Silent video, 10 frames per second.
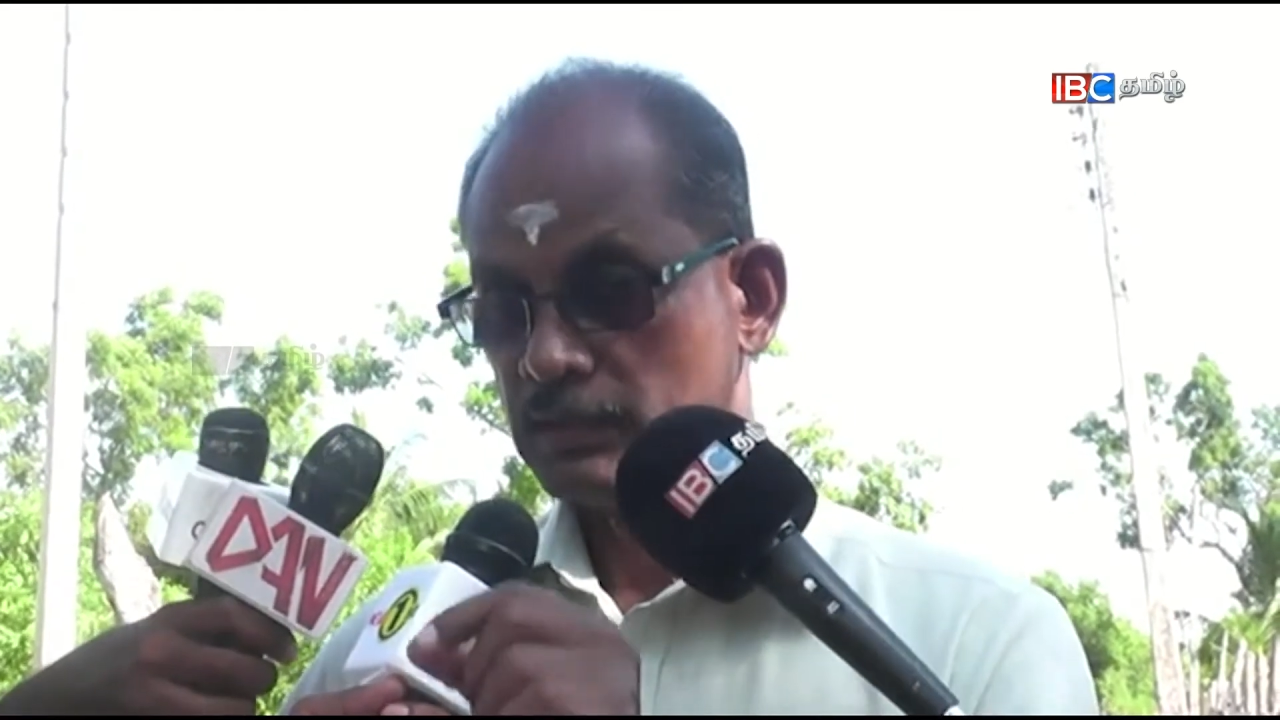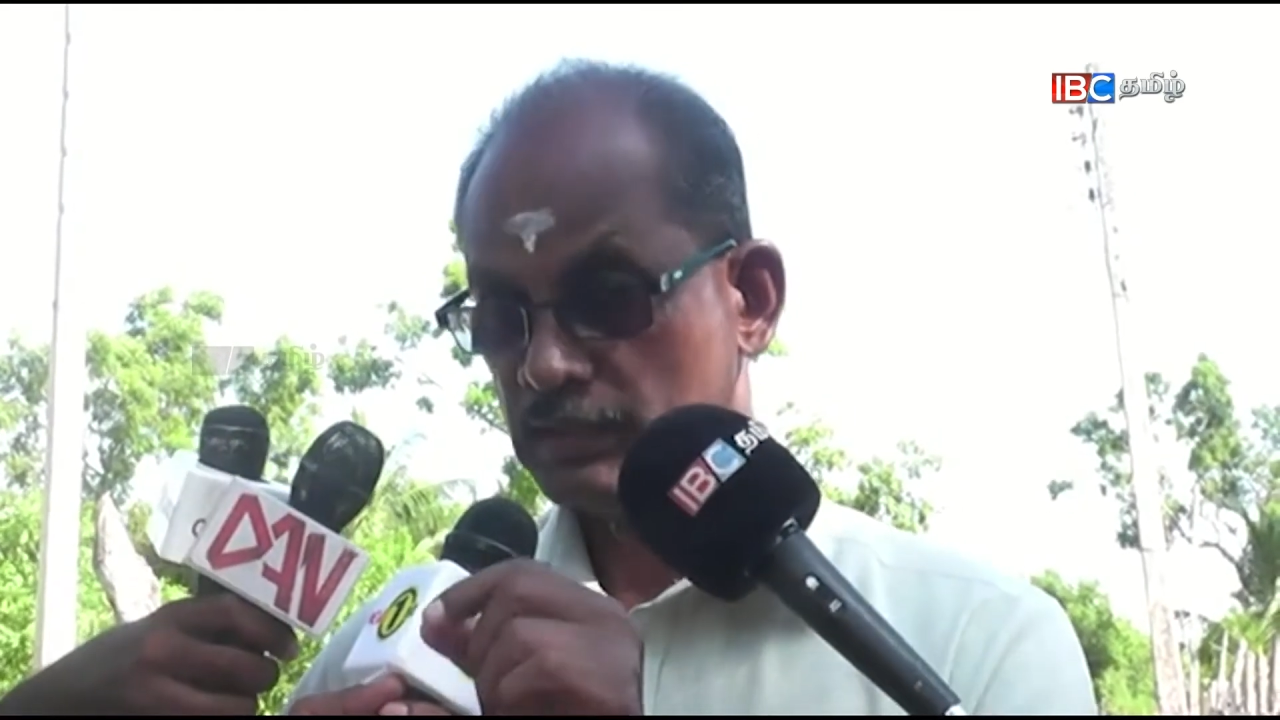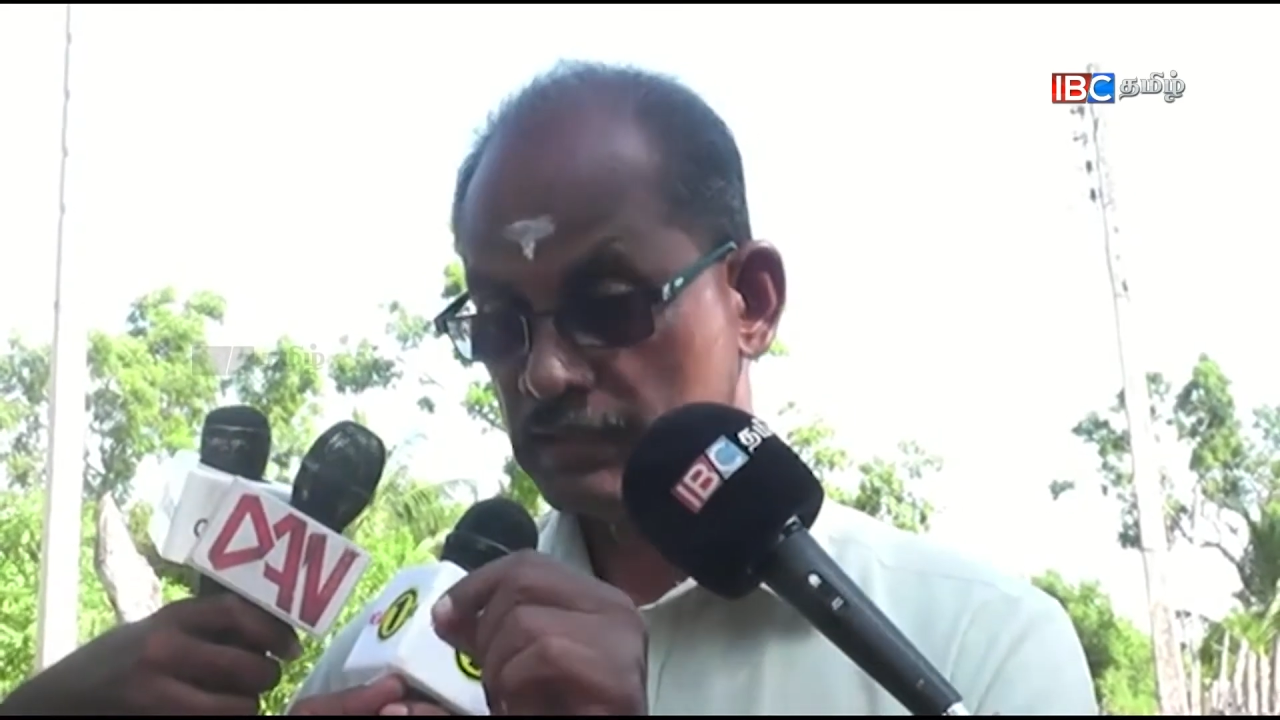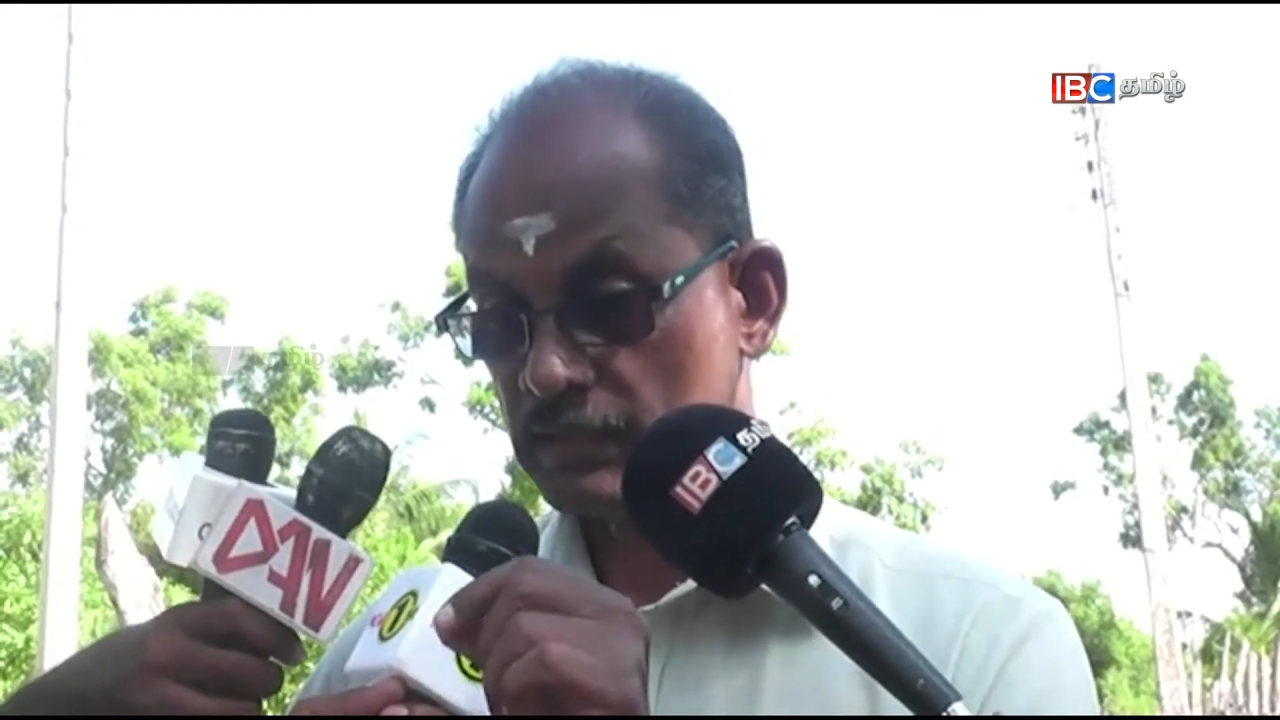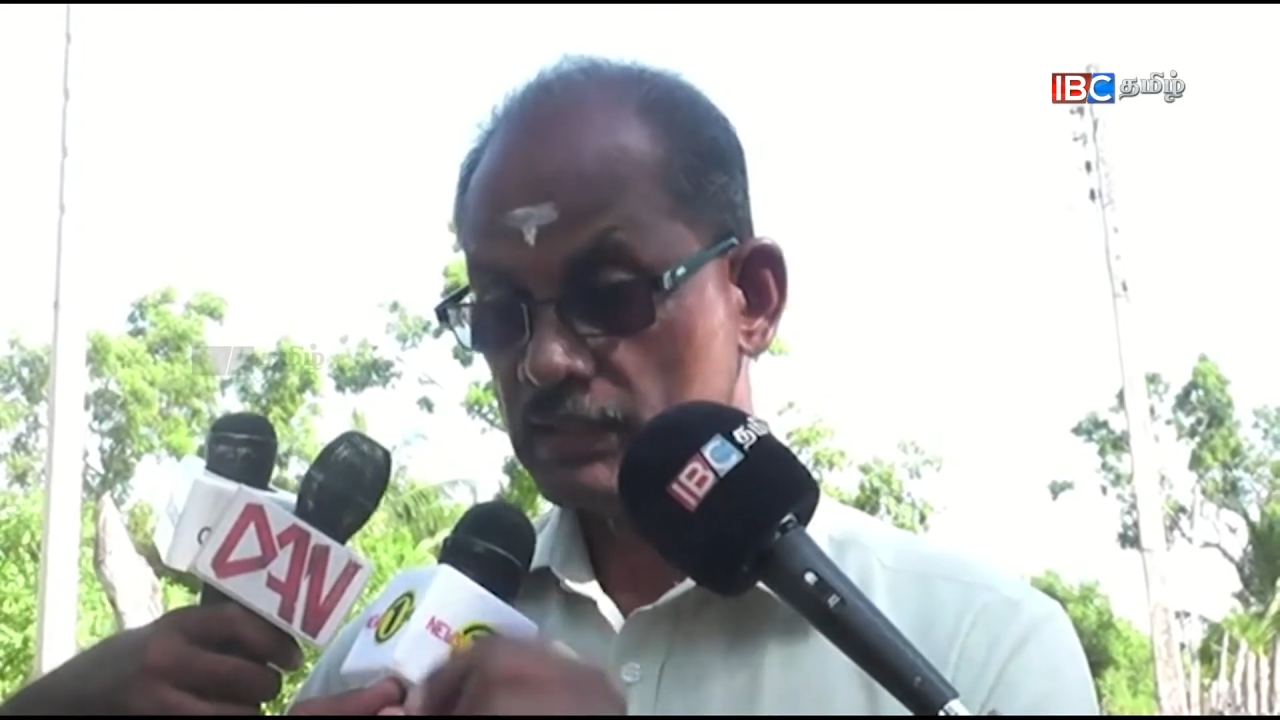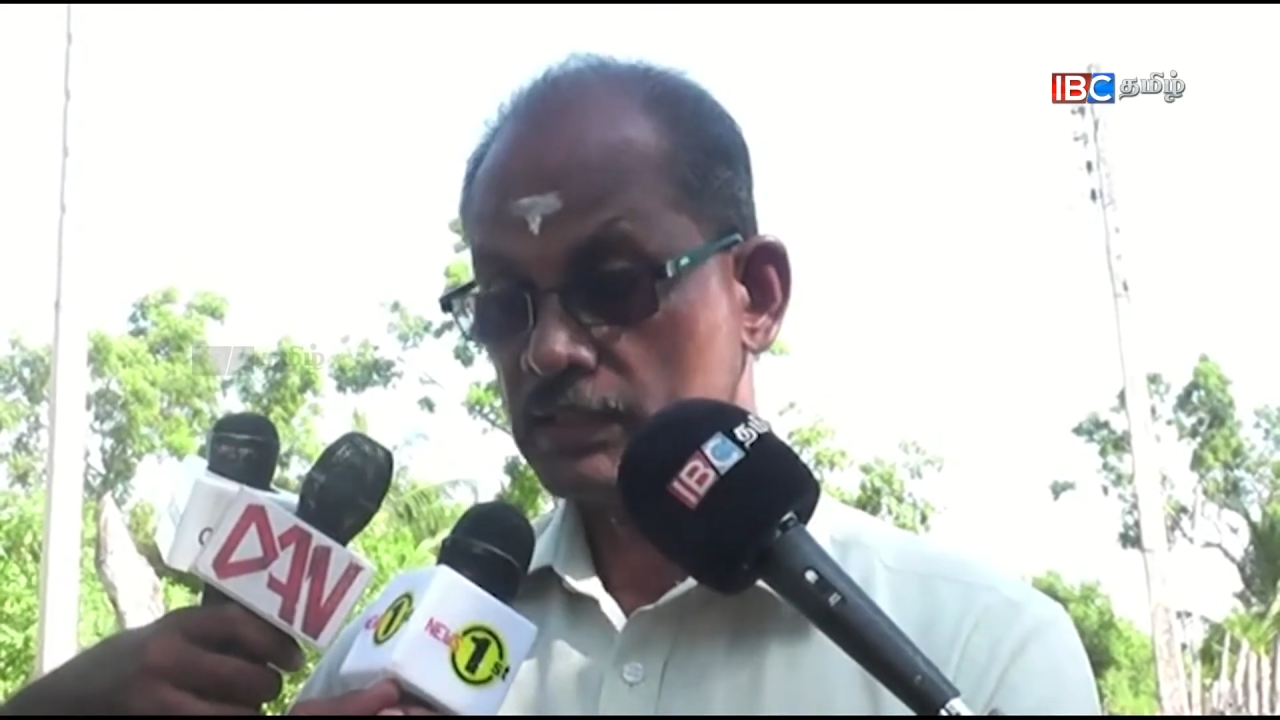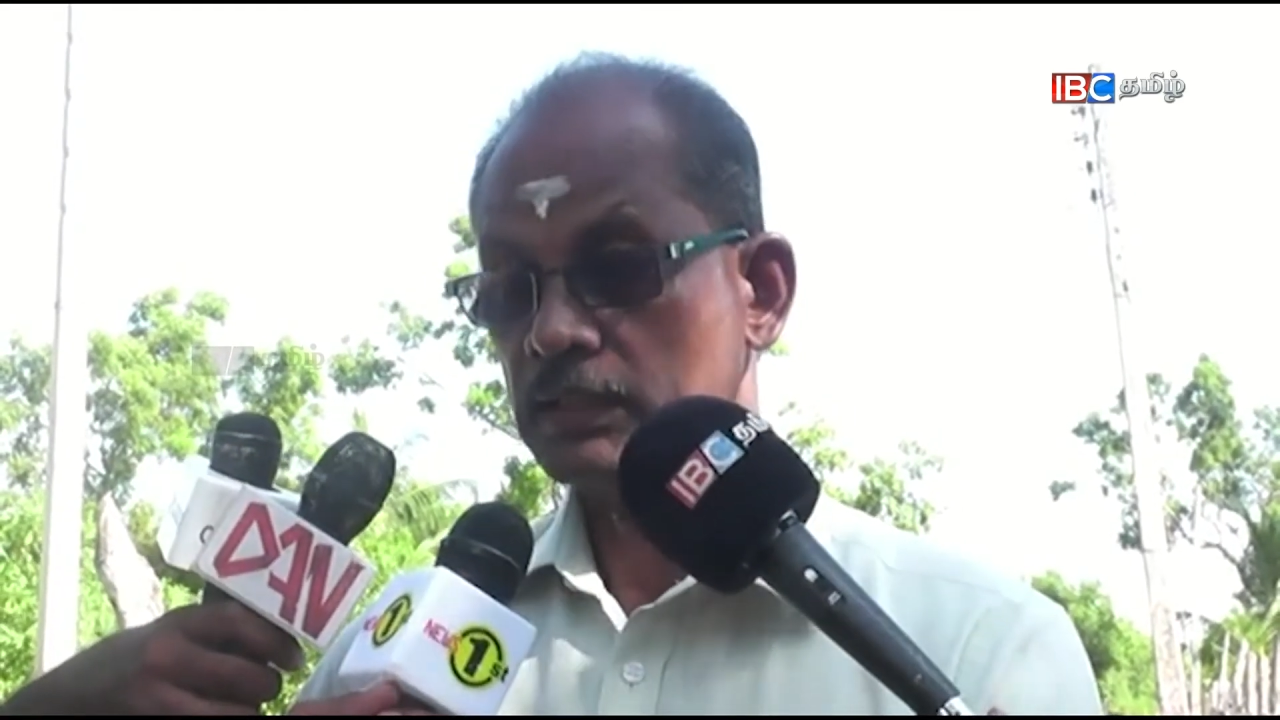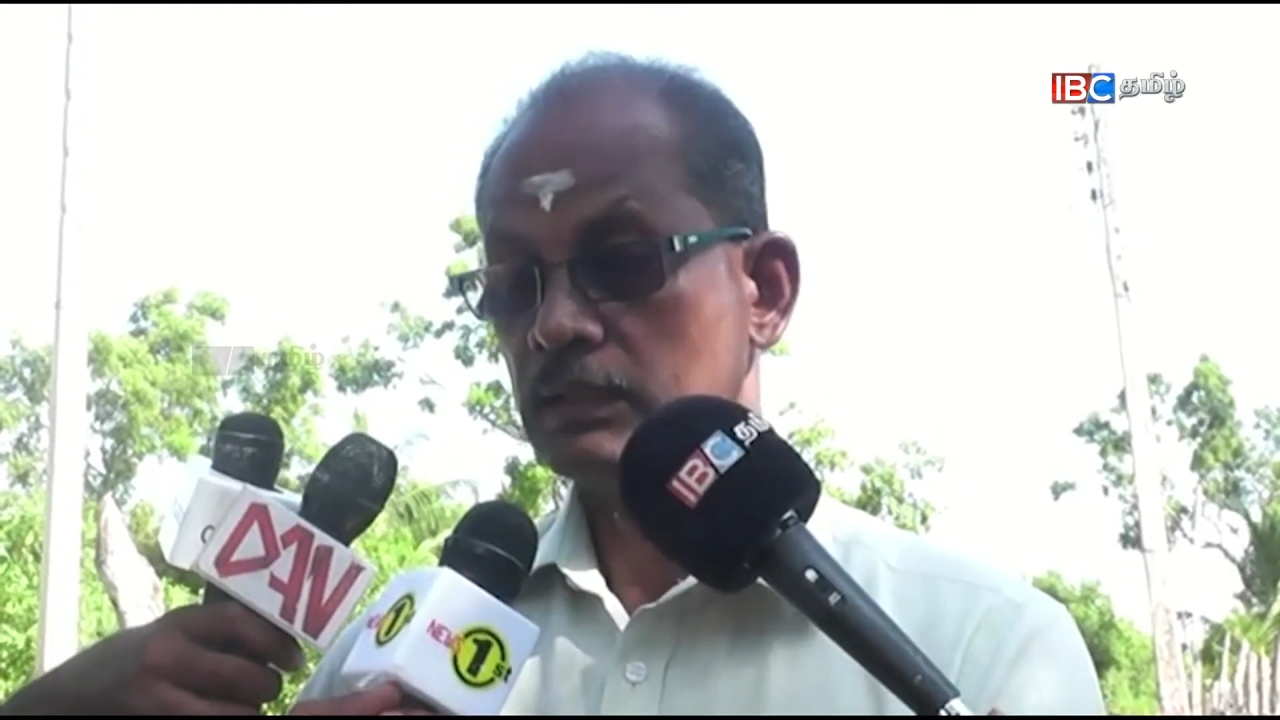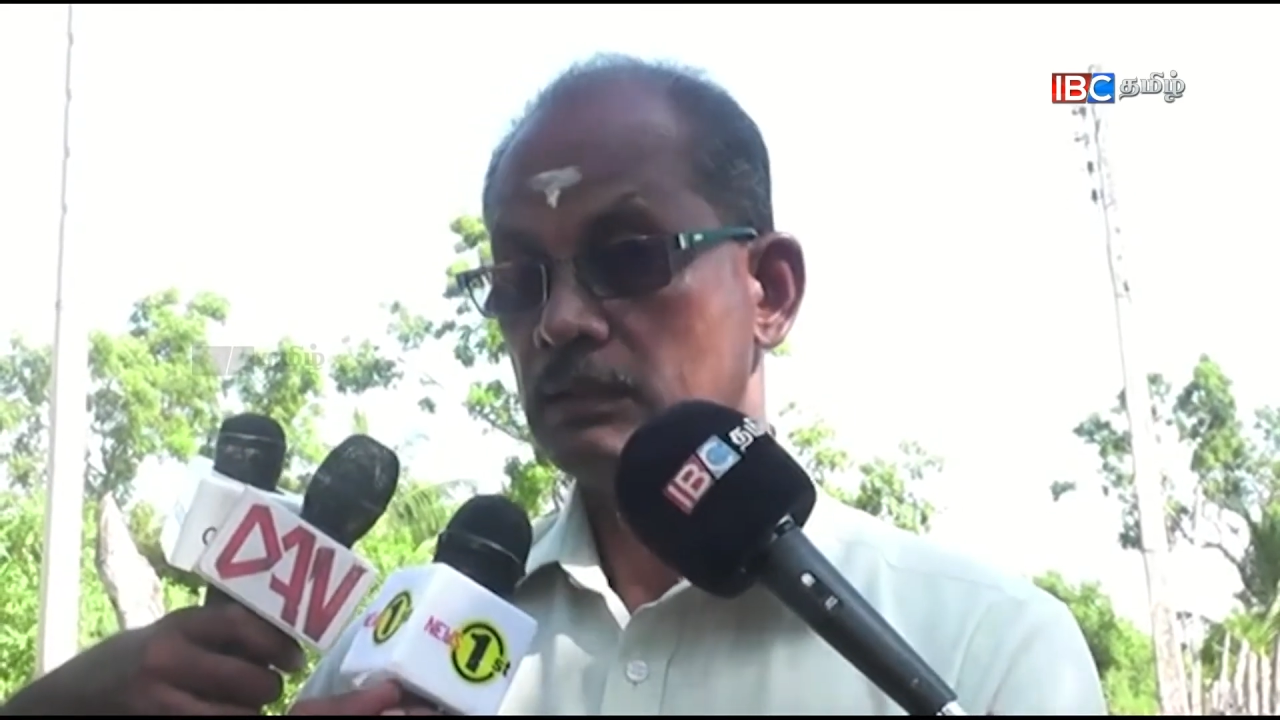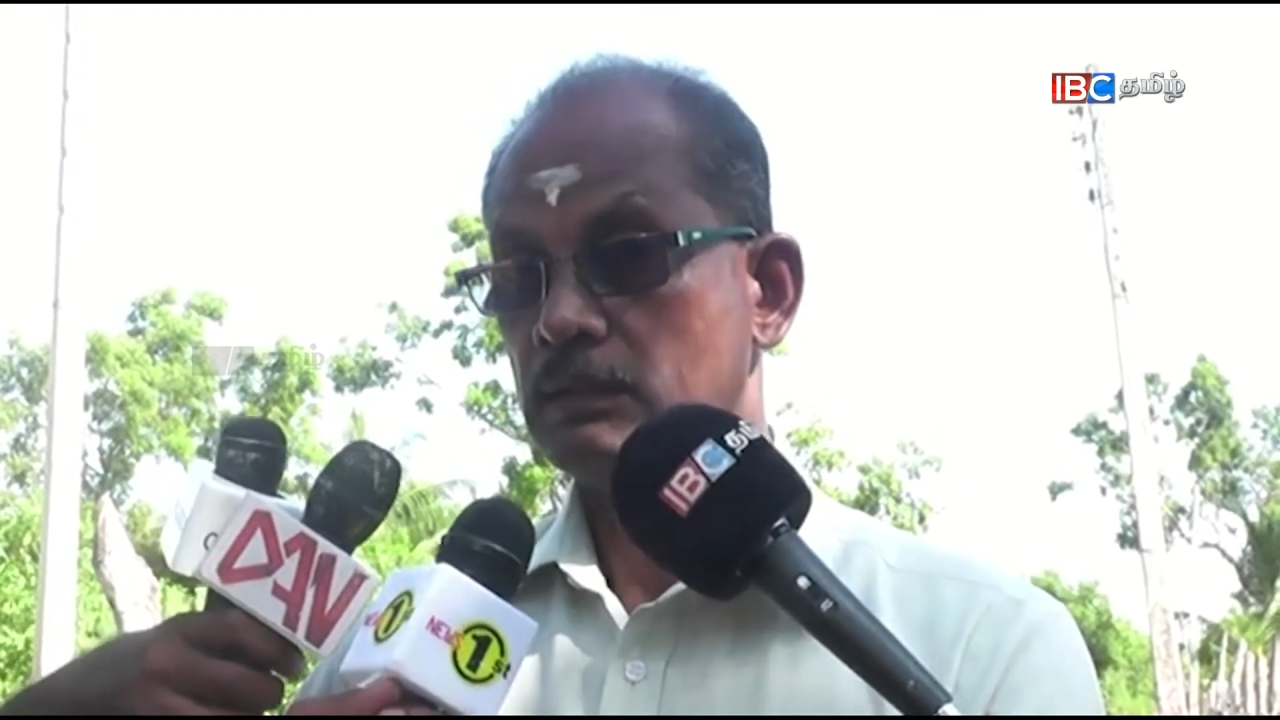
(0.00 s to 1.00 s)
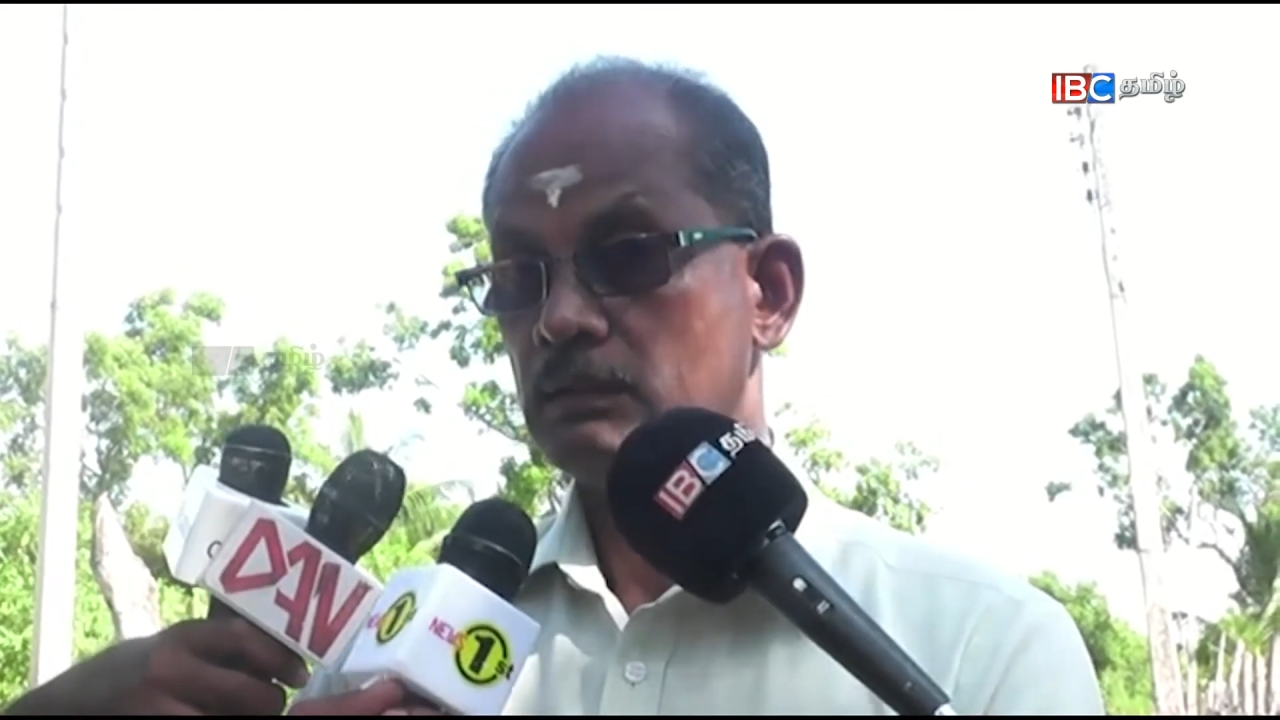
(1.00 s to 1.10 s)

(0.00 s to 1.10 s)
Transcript: இந்த நாட்டில்